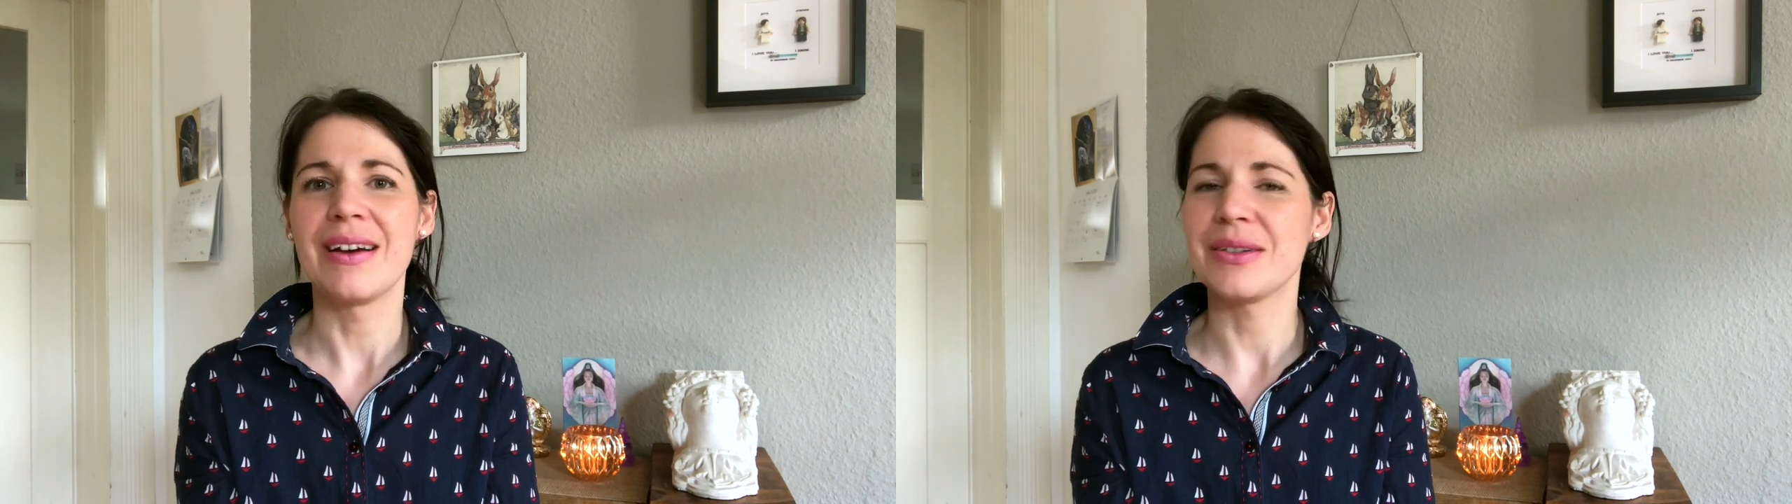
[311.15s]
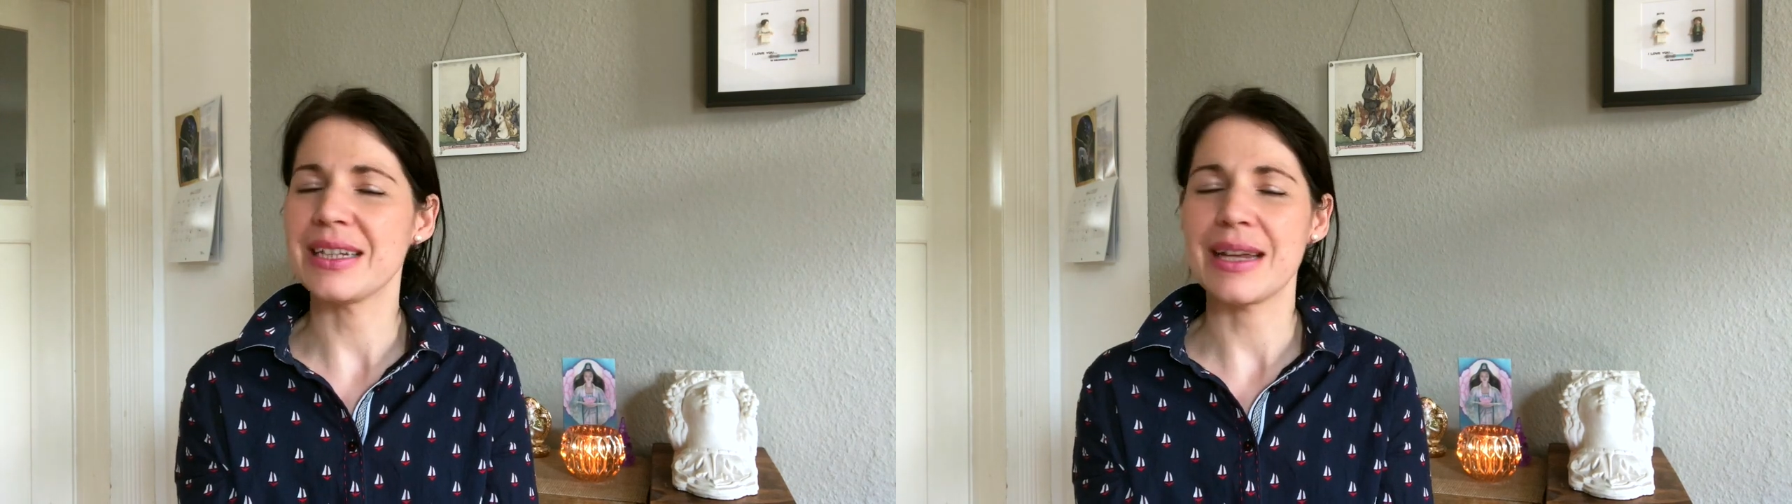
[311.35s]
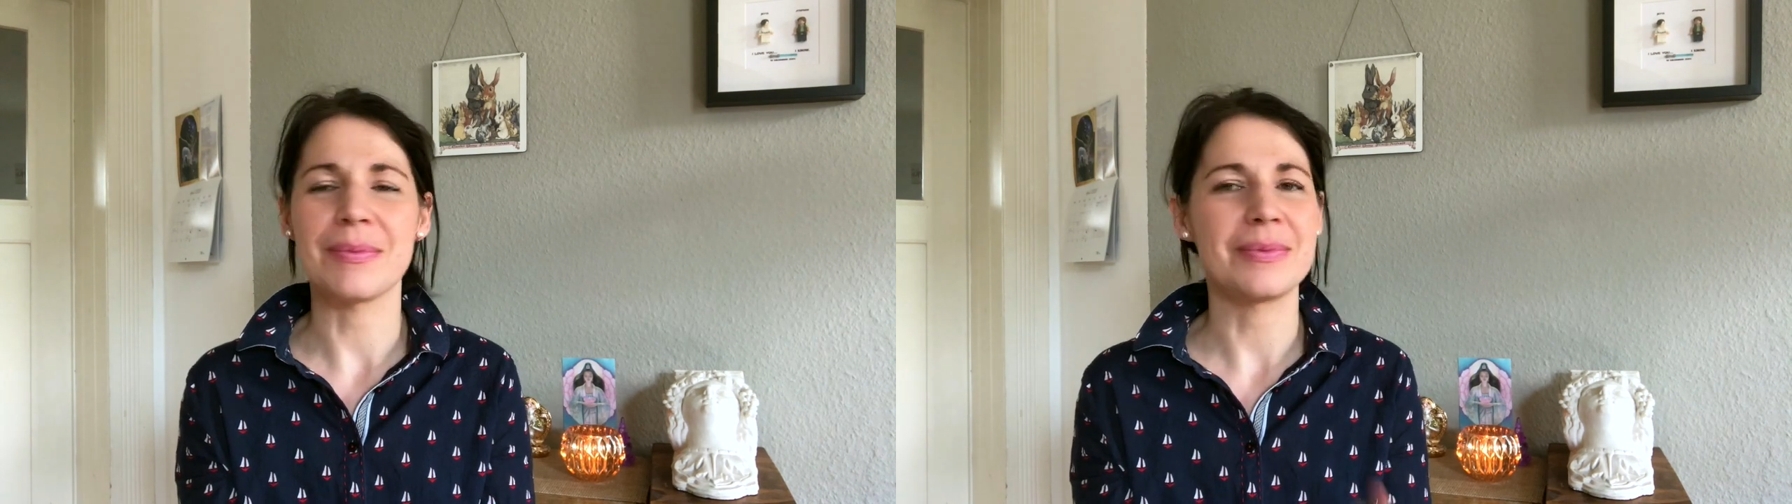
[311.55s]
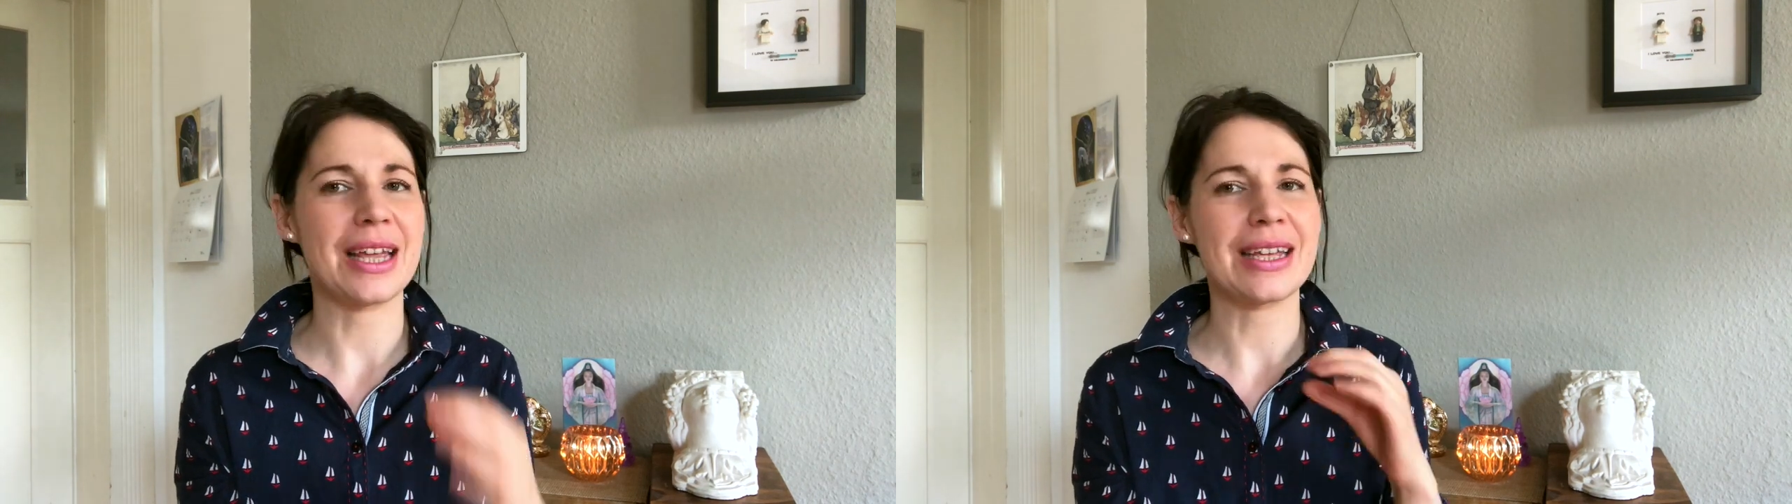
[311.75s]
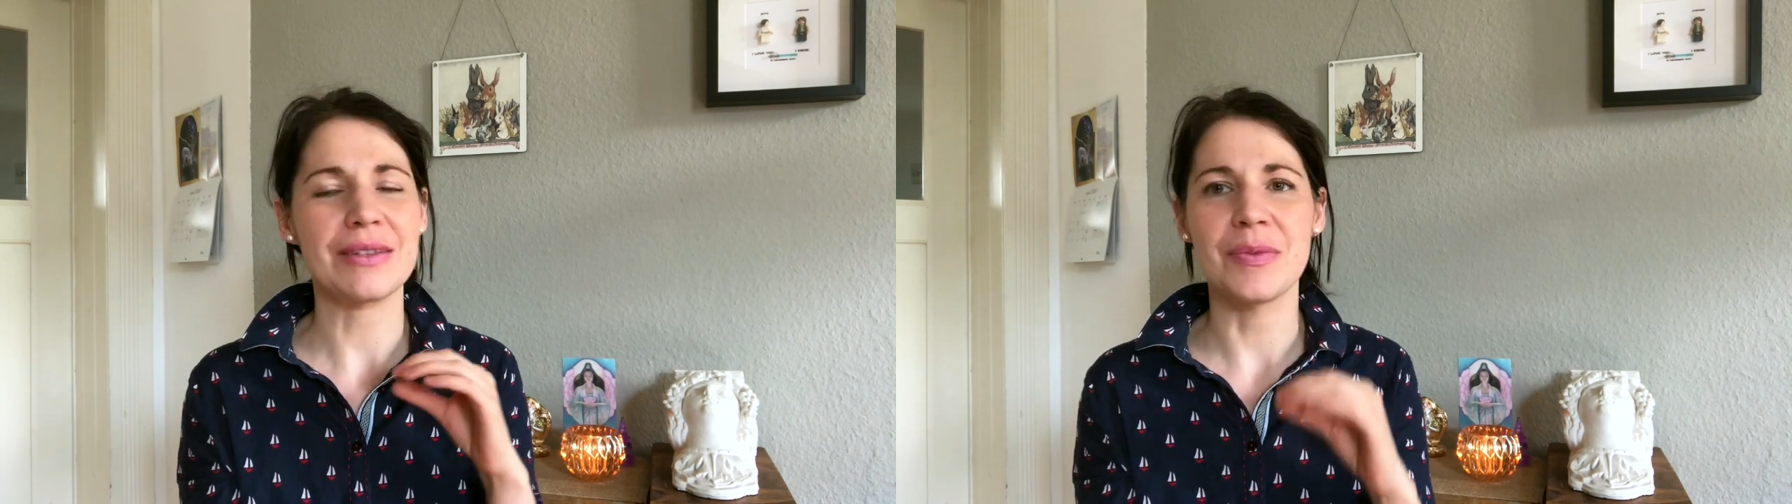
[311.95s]
Und deshalb
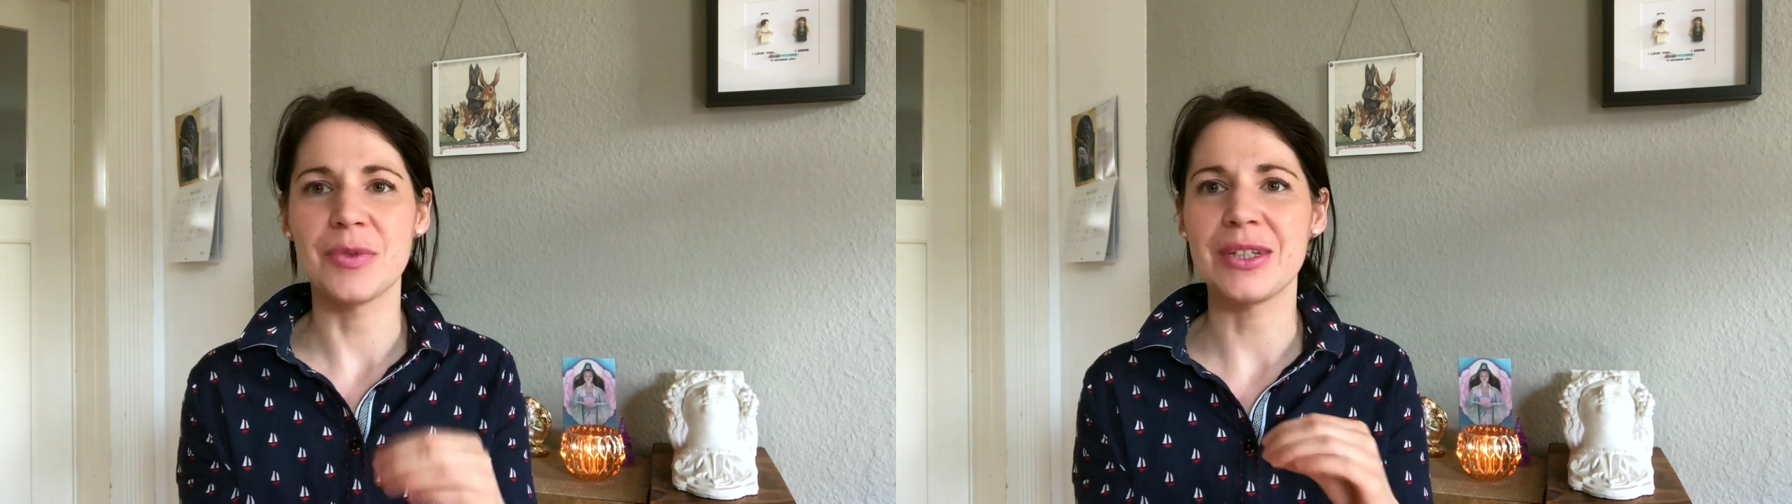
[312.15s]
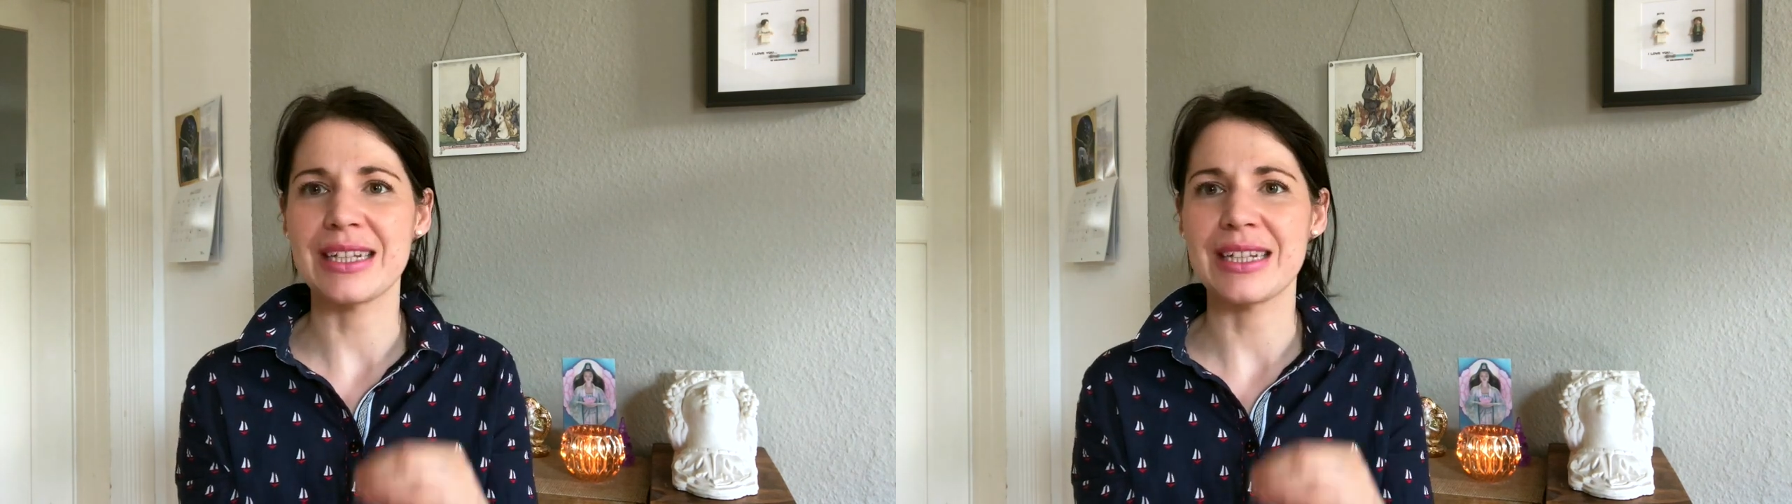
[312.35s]
denke ich, wir müssen